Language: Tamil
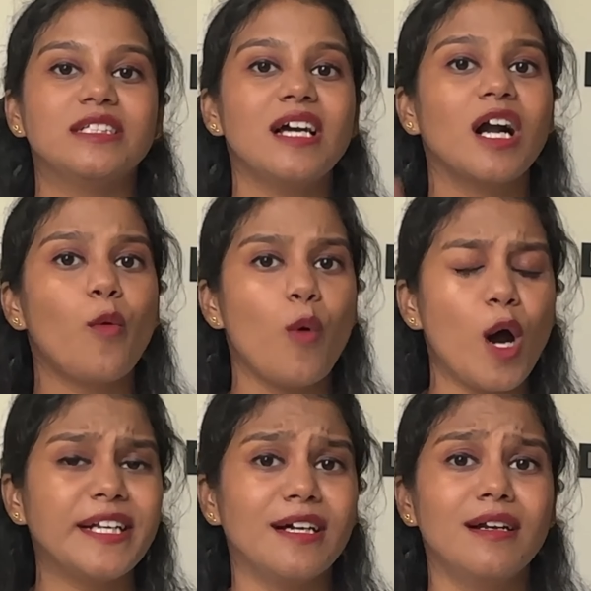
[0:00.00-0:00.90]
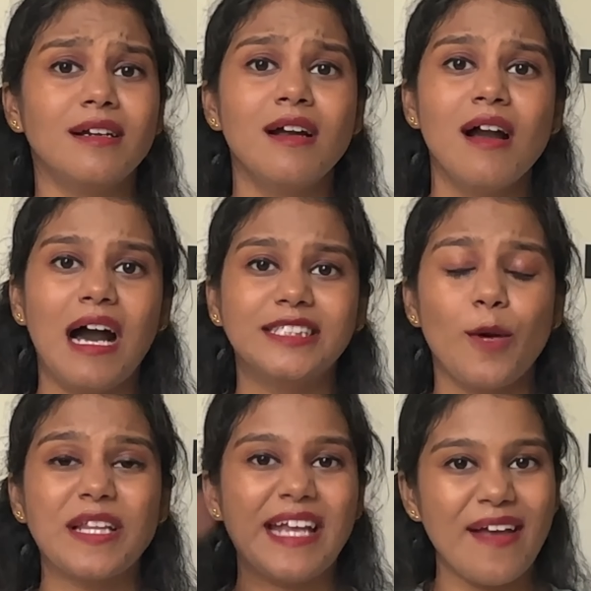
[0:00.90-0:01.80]
வந்துட்டு அங்க வாட்டர்
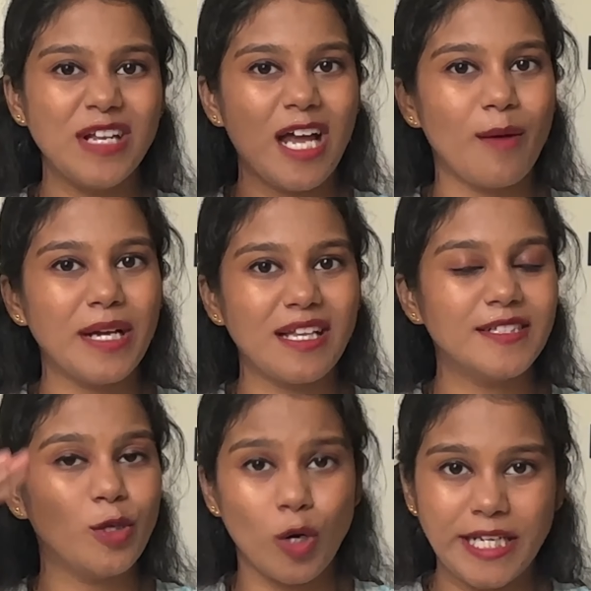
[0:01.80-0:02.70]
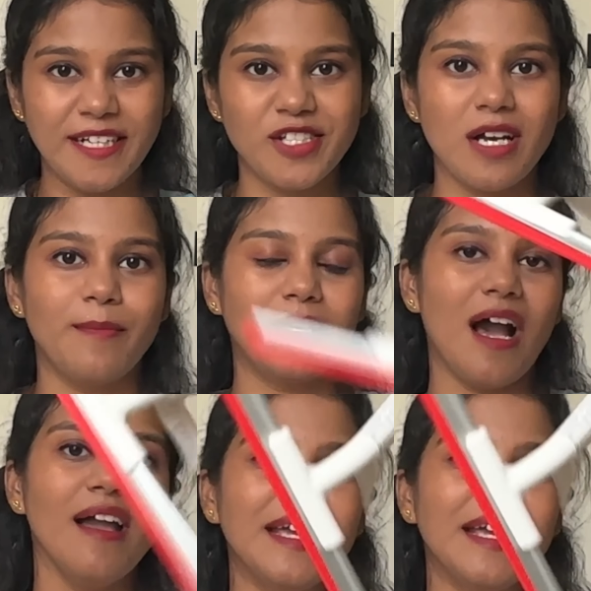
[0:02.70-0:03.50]
அதுக்கப்புறம் தேவையில்லாம ஏதாவது கொட்டிடுச்சு அப்படின்னா